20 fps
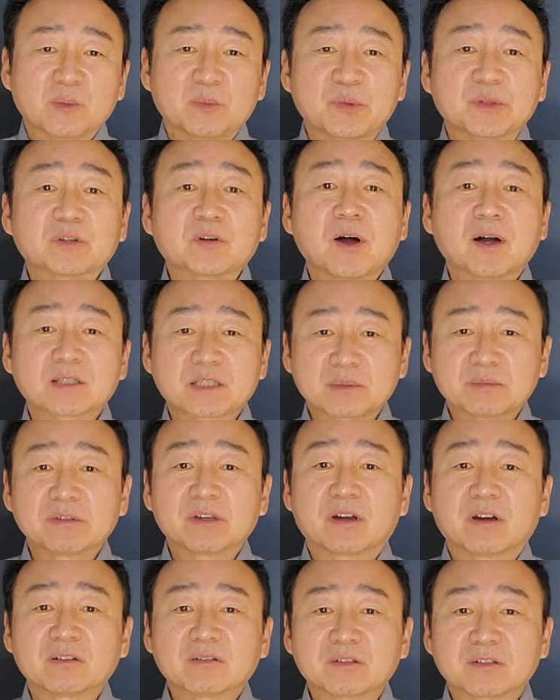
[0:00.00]

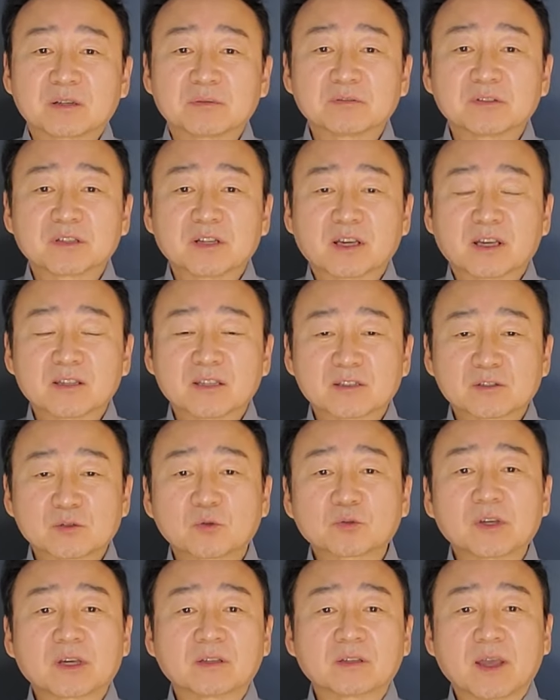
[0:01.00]
필요하시면 여러분들에게 이제
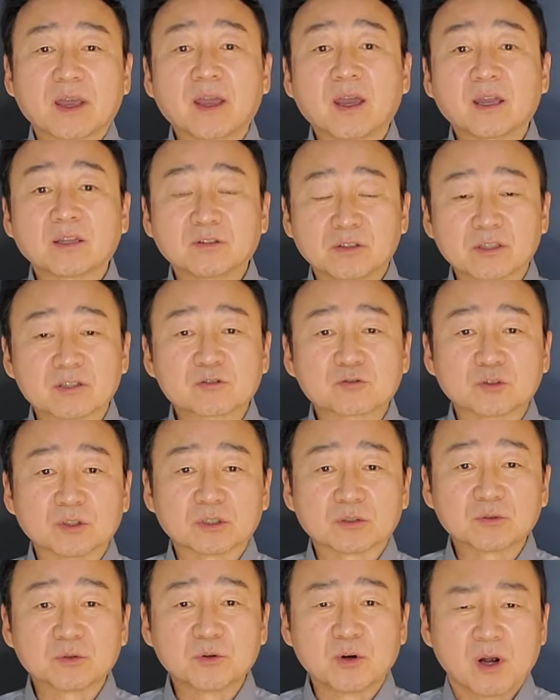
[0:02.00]
소개를 해 드릴 수도
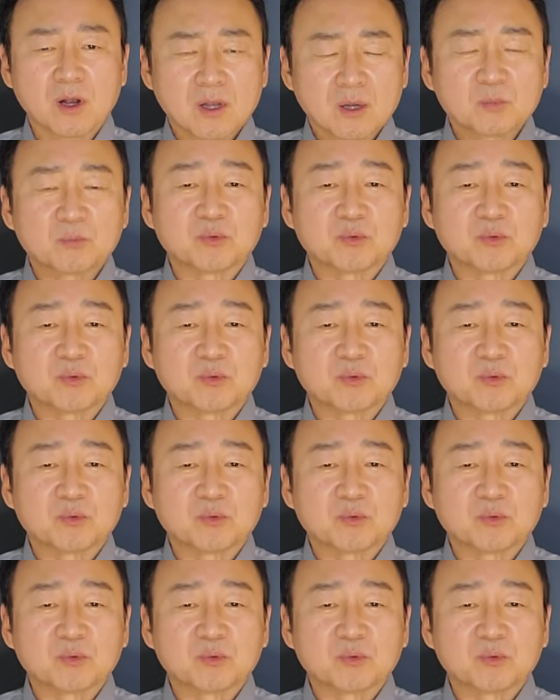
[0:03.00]
있고